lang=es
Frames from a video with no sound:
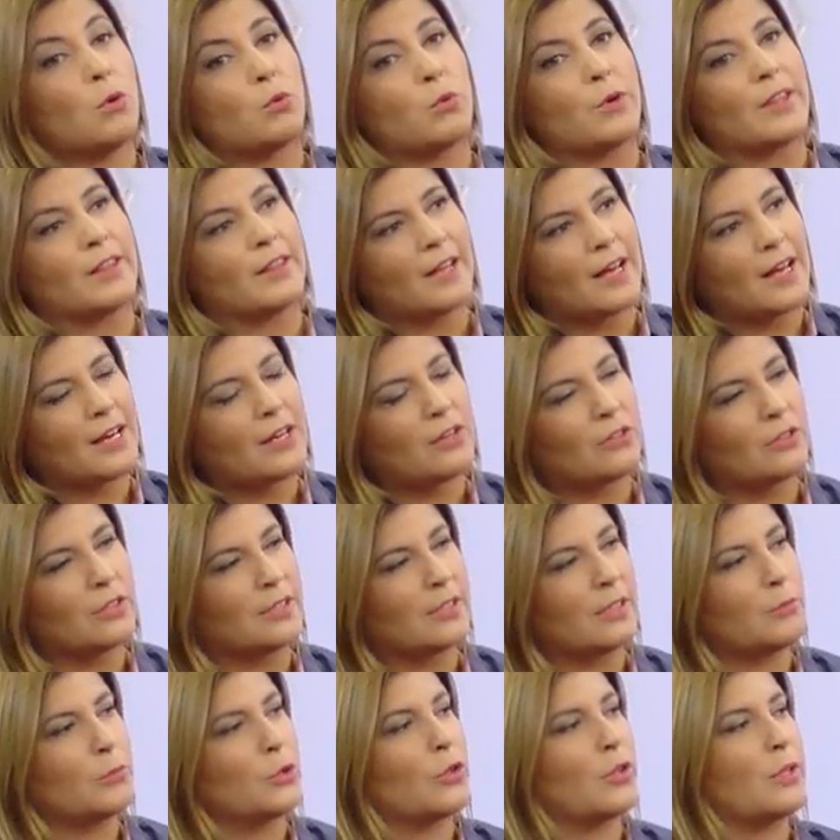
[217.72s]
cuidarlos en
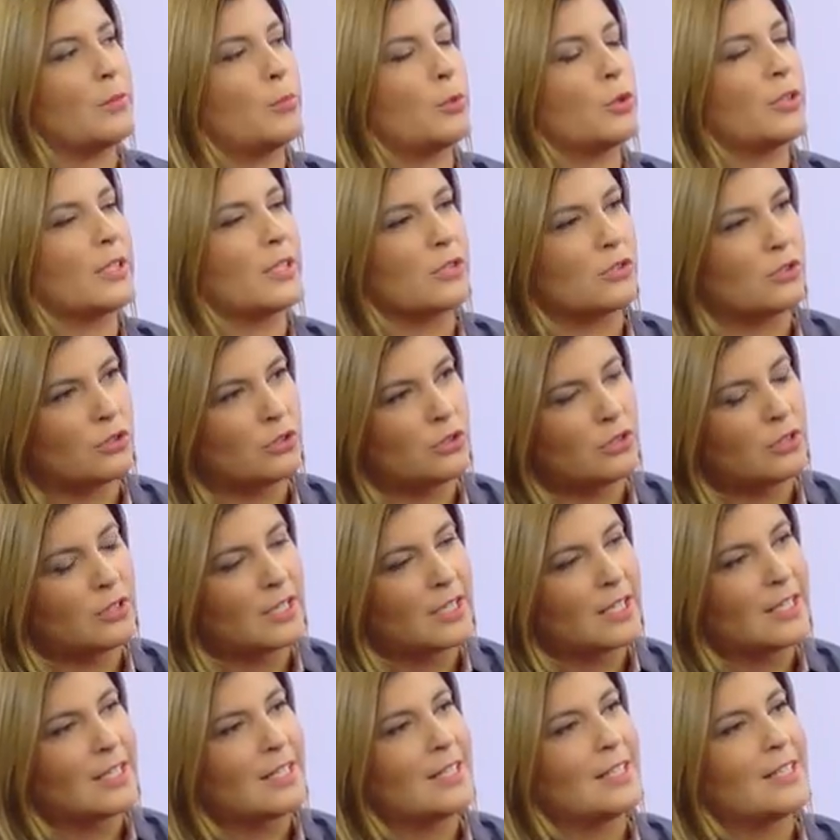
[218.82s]
términos de protección.
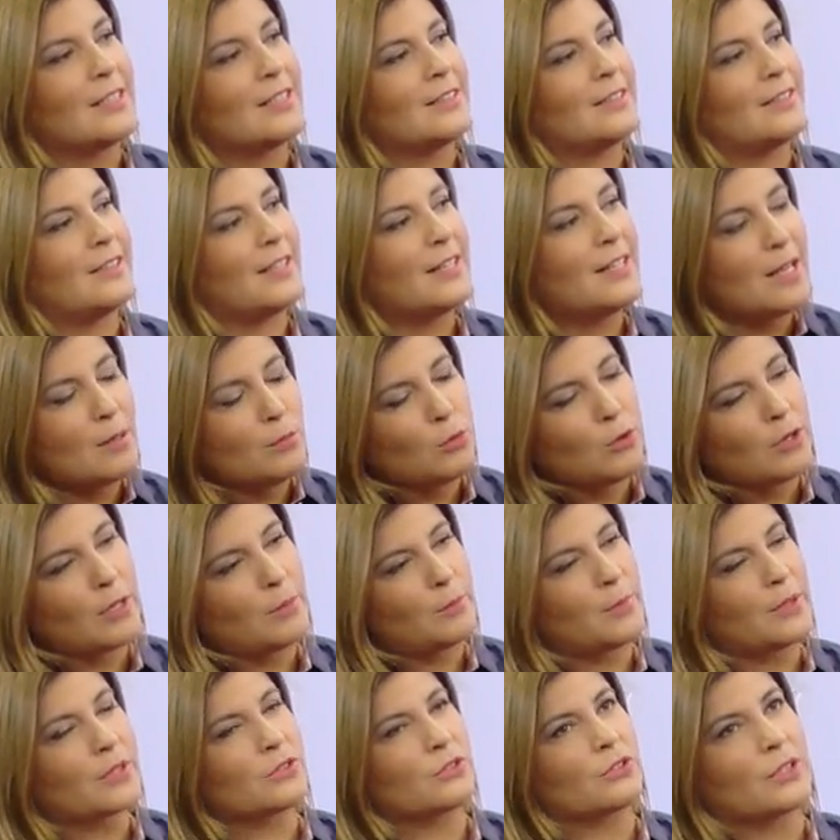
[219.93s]
Tenemos
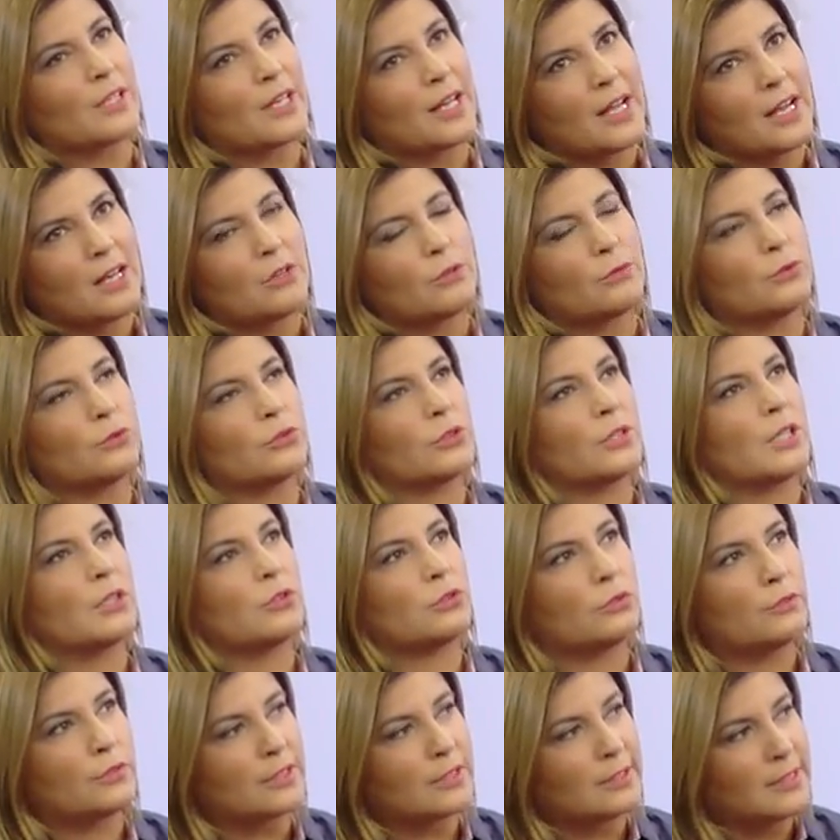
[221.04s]
el personal, los
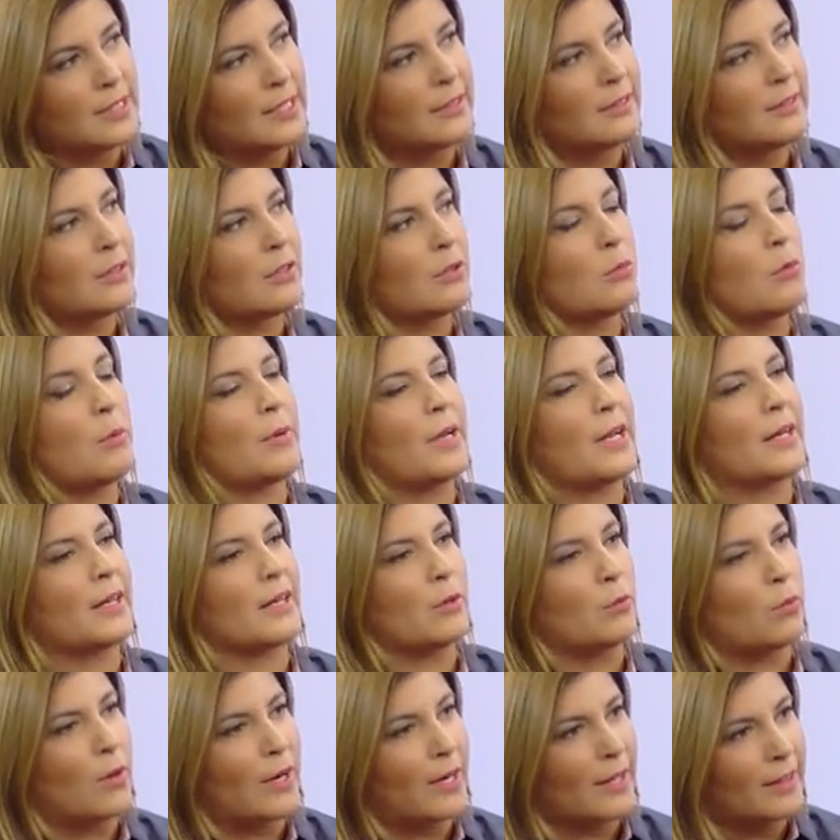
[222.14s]
funcionarios suficientes como para
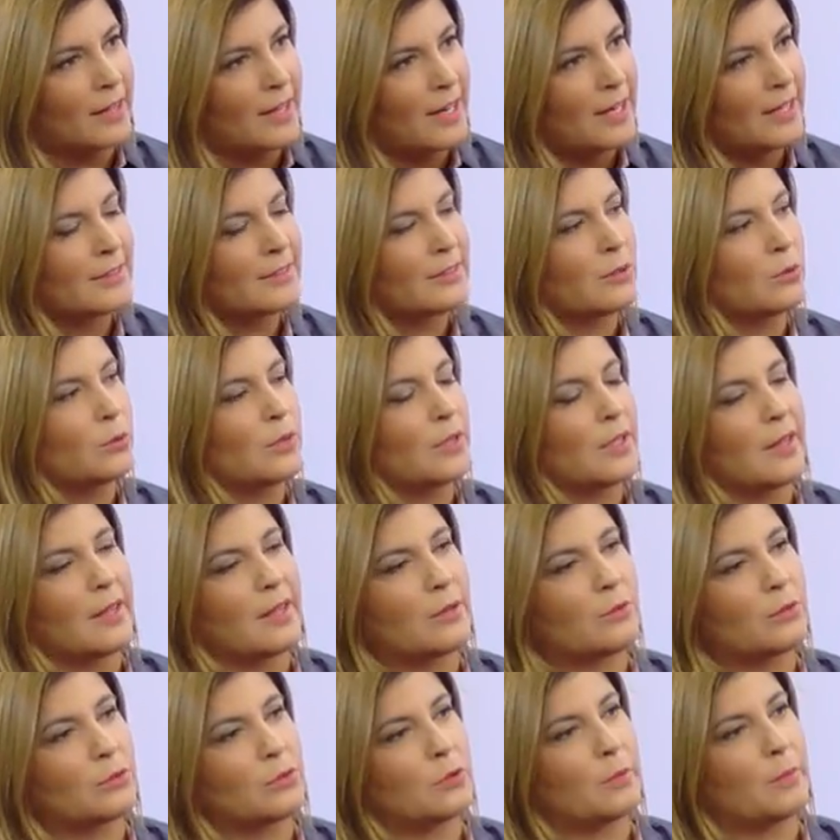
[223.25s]
resguardar la seguridad
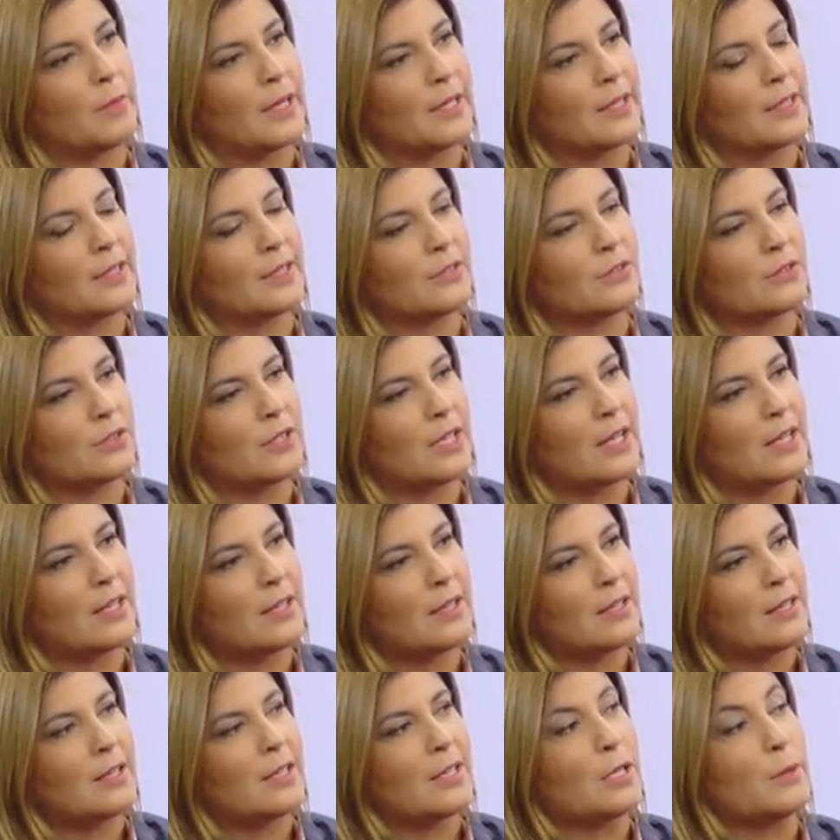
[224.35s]
de nuestros parques nacionales
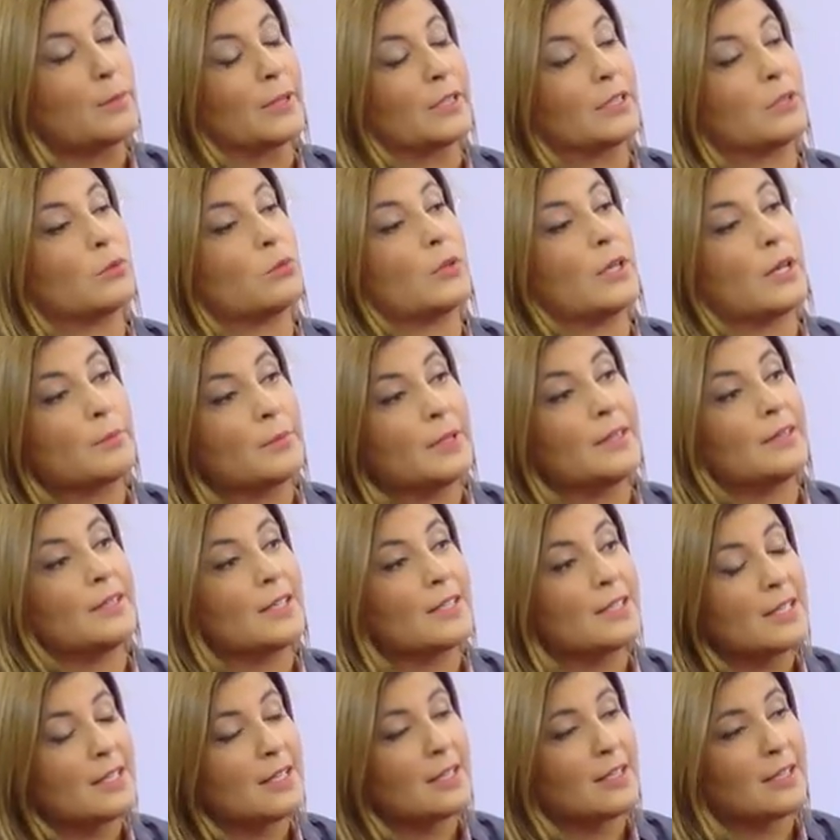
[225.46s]
y particularmente
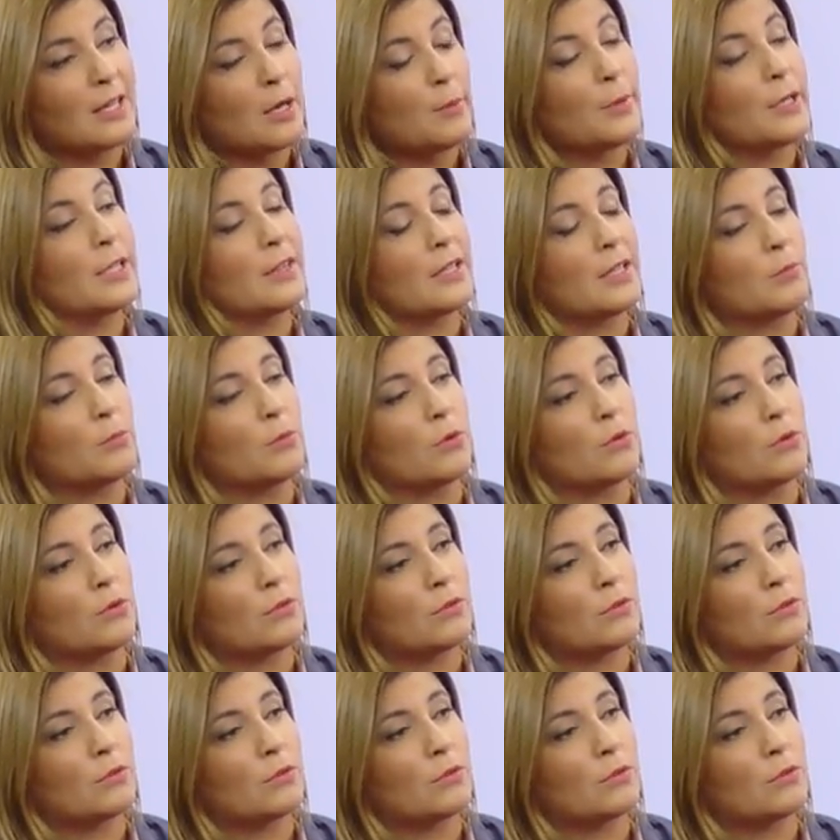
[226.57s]
allí, ¿qué aprendimos